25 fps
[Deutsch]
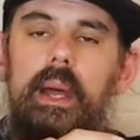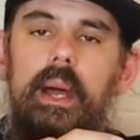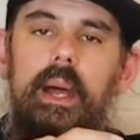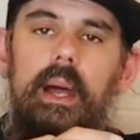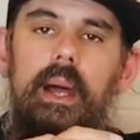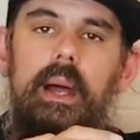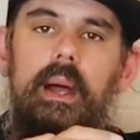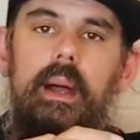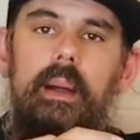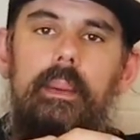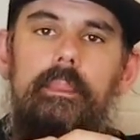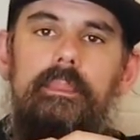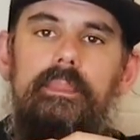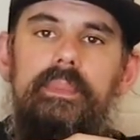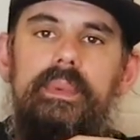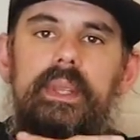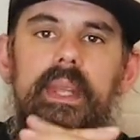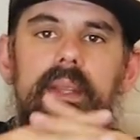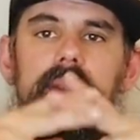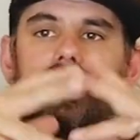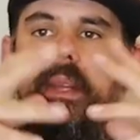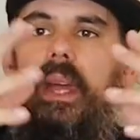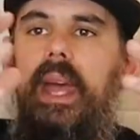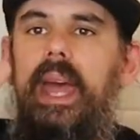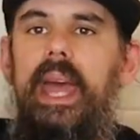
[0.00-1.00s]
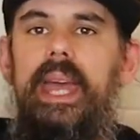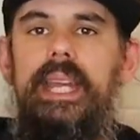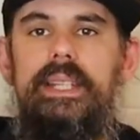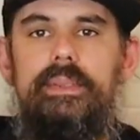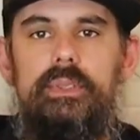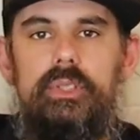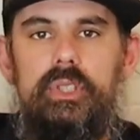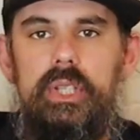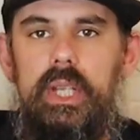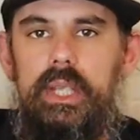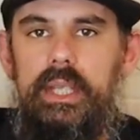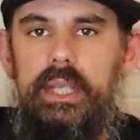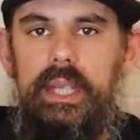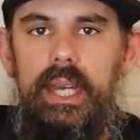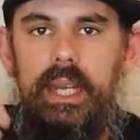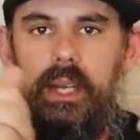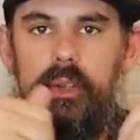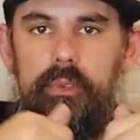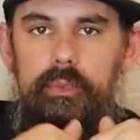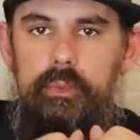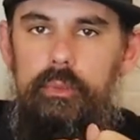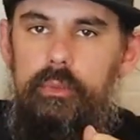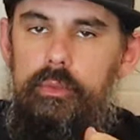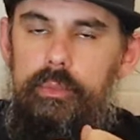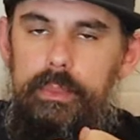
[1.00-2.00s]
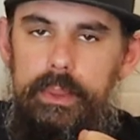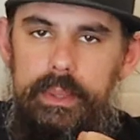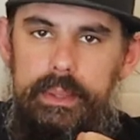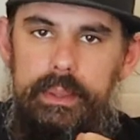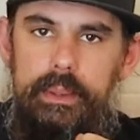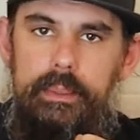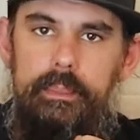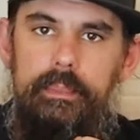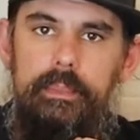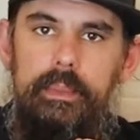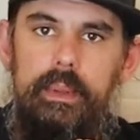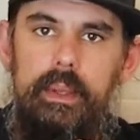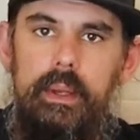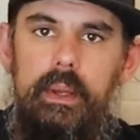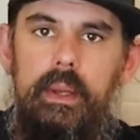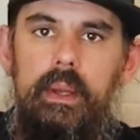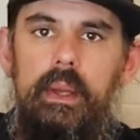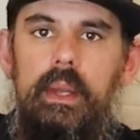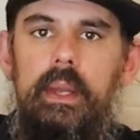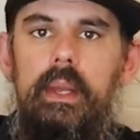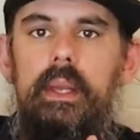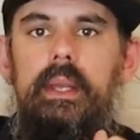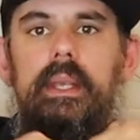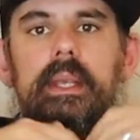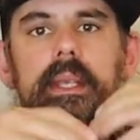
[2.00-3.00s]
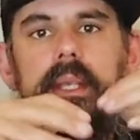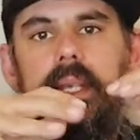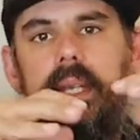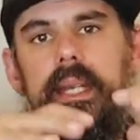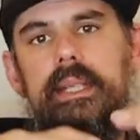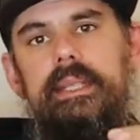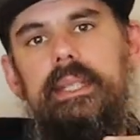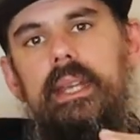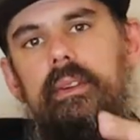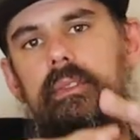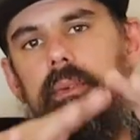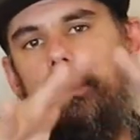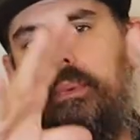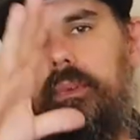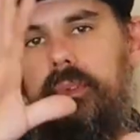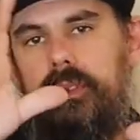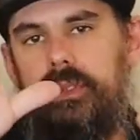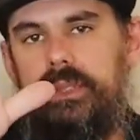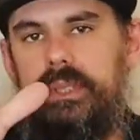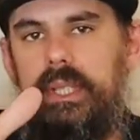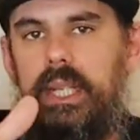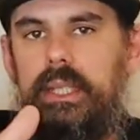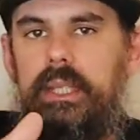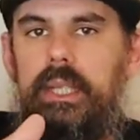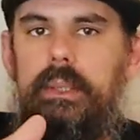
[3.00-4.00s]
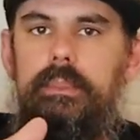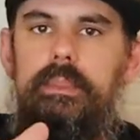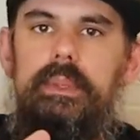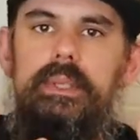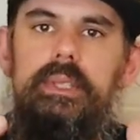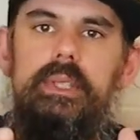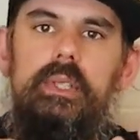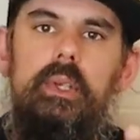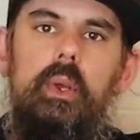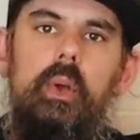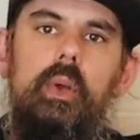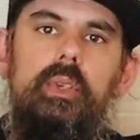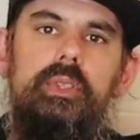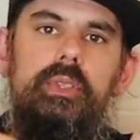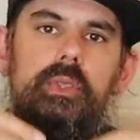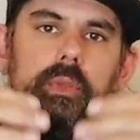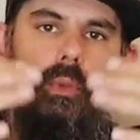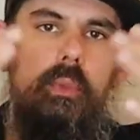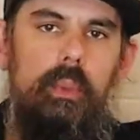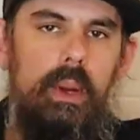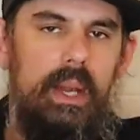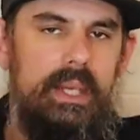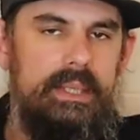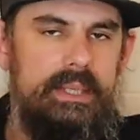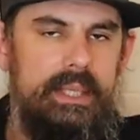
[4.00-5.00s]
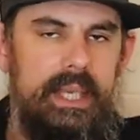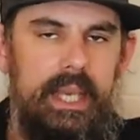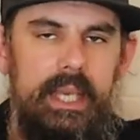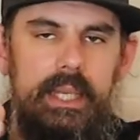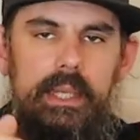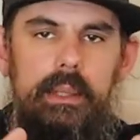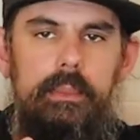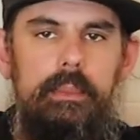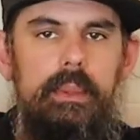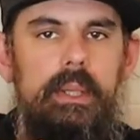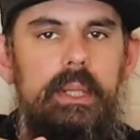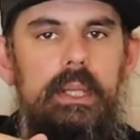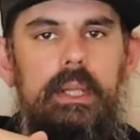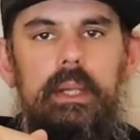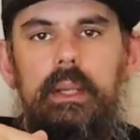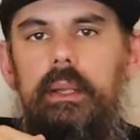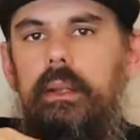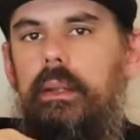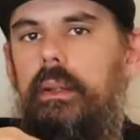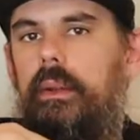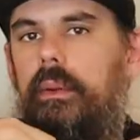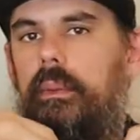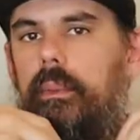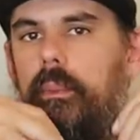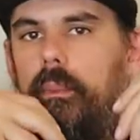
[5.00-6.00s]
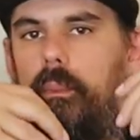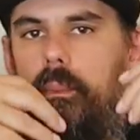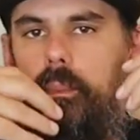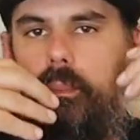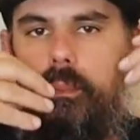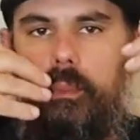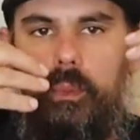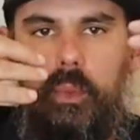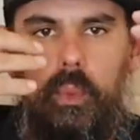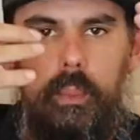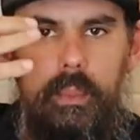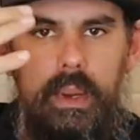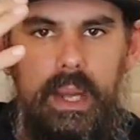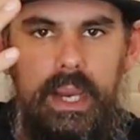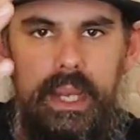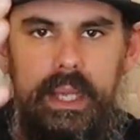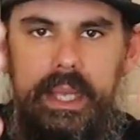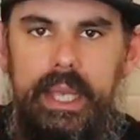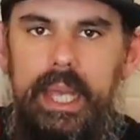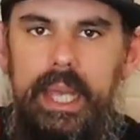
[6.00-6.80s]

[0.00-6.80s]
ähm, dann reicht es wahrscheinlich alle fünf Meter. Ja. Ich gehe jetzt einfach mal von standardmäßig aus, normales Kältemittel, Lebensmittel, ähm, normaler